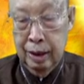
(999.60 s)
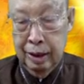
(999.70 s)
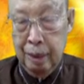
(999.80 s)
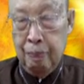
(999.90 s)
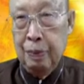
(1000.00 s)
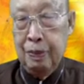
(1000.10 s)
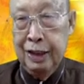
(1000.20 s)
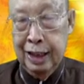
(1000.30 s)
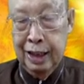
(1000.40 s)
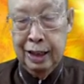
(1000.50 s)
จับมันเป็น
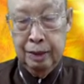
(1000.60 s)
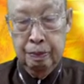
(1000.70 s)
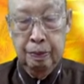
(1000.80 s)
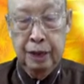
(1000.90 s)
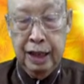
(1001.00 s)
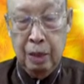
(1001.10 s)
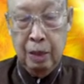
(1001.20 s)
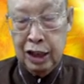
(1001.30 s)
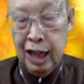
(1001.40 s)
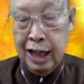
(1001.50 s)
เสลยในขบ
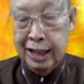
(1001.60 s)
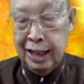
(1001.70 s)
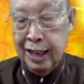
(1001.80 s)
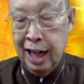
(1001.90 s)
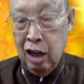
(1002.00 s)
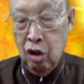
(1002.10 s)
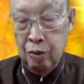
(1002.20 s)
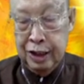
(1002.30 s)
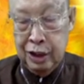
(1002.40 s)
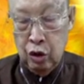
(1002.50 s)
วนการไสยสนาของพ
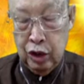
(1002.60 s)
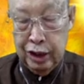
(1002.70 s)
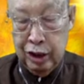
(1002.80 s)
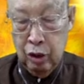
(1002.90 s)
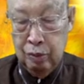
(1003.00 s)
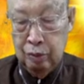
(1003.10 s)
ระเยซูคริสต์เจ้า